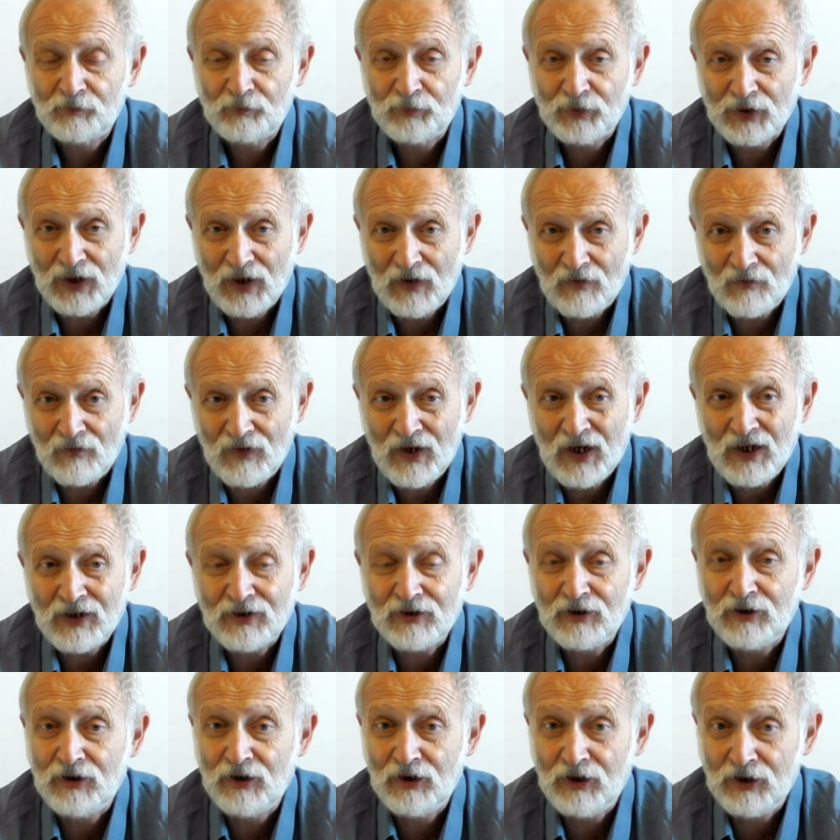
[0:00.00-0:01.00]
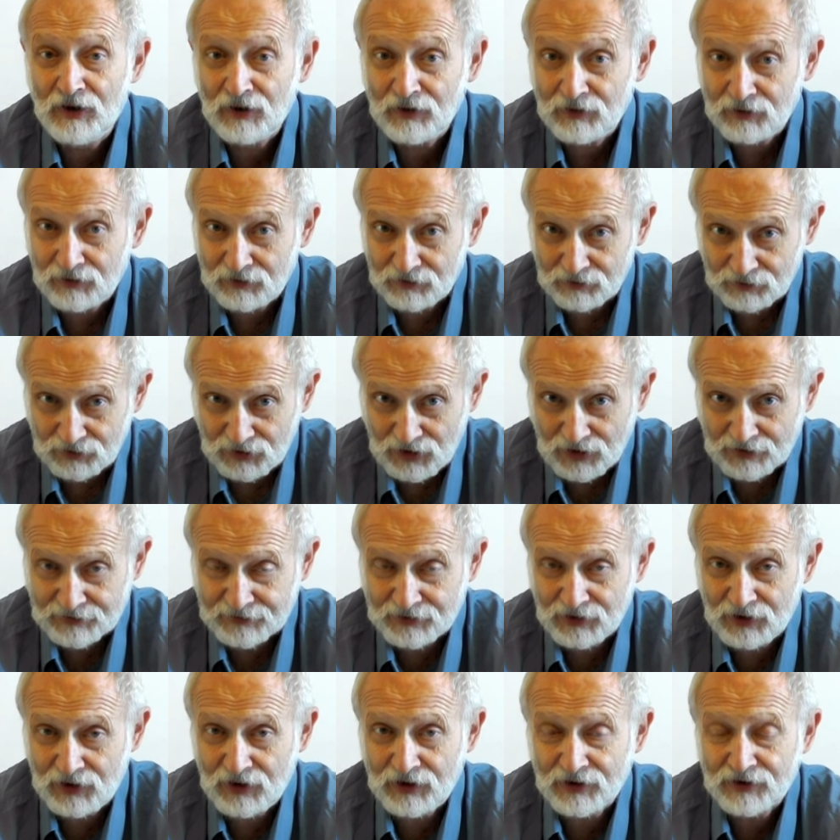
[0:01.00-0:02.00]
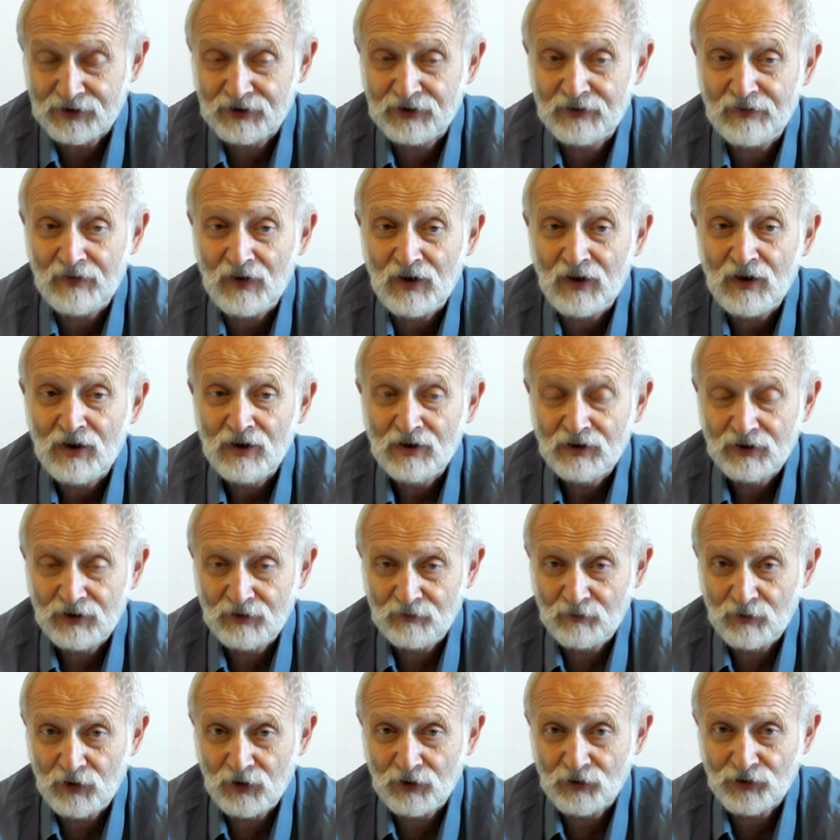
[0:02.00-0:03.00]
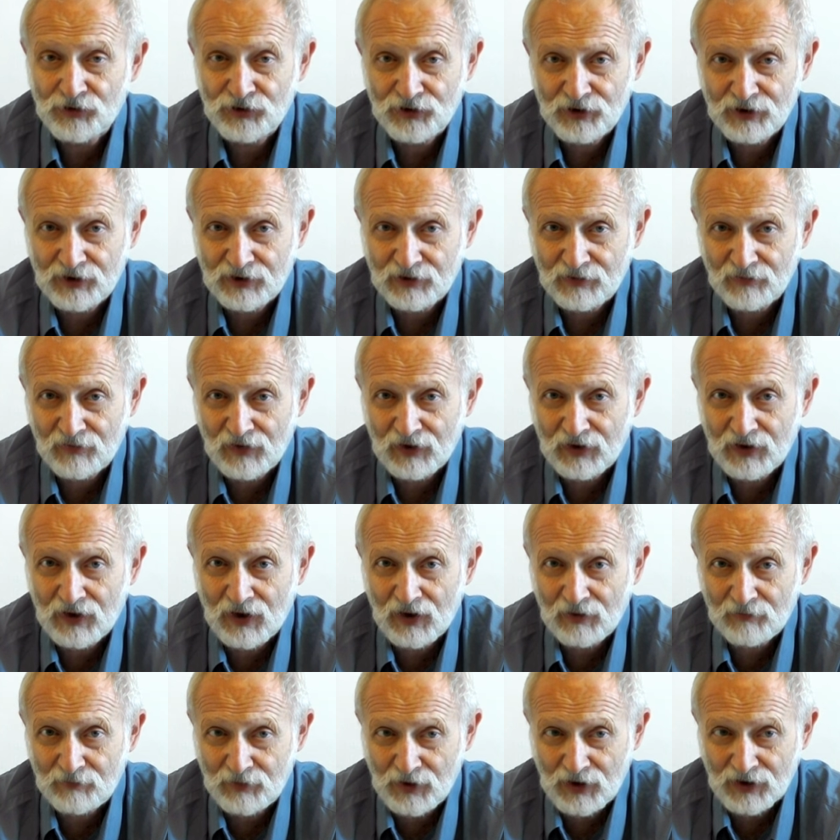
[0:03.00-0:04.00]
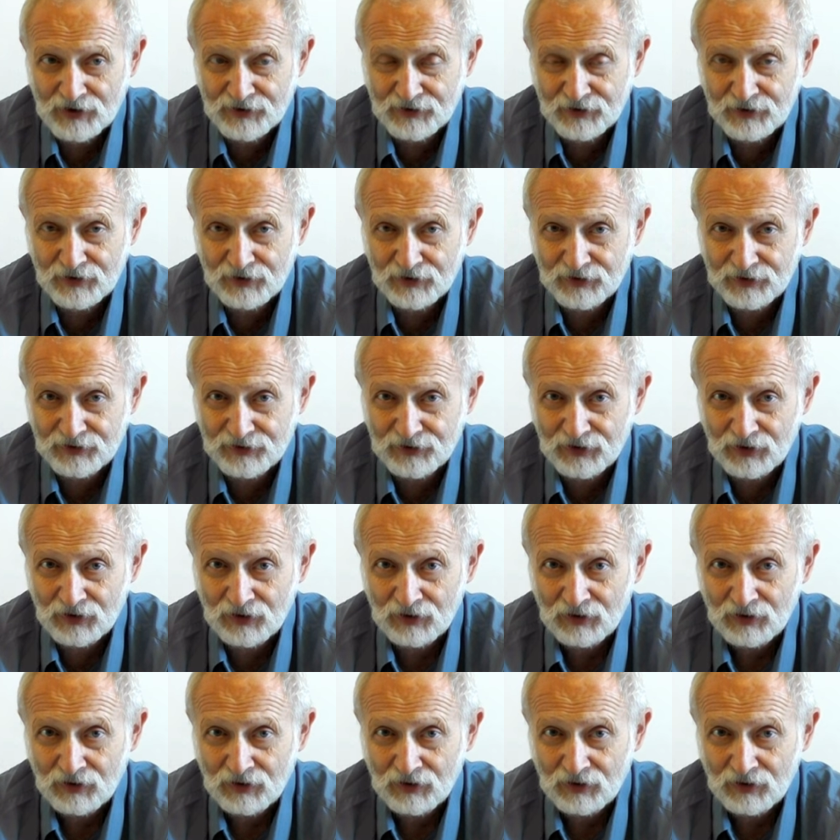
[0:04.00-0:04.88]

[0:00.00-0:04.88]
права и, как следствие, имеющая свои обязанности.